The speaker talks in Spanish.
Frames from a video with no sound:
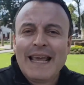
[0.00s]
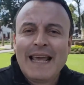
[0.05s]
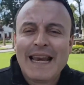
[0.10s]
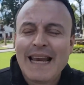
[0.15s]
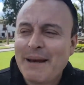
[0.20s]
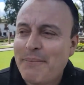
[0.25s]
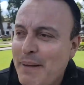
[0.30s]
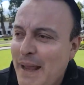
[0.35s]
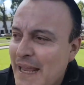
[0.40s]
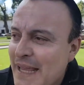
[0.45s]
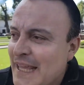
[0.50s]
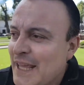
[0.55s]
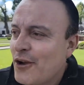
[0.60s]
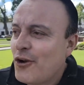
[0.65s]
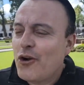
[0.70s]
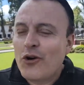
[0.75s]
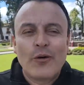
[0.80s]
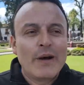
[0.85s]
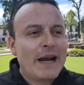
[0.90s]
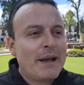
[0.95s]
en
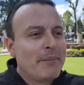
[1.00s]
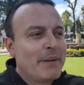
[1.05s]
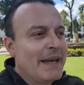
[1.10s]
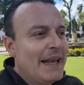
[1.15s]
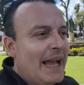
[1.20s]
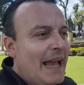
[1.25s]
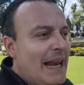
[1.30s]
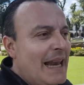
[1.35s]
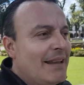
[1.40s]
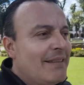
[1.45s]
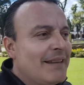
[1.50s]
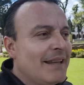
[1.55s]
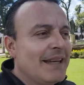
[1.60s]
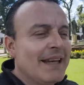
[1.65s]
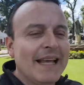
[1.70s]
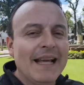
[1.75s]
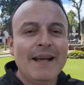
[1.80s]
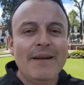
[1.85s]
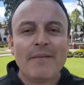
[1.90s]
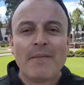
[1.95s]
México o en América
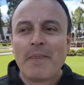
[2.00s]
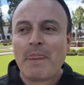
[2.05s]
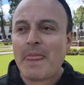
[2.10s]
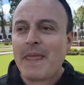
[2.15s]
Latina,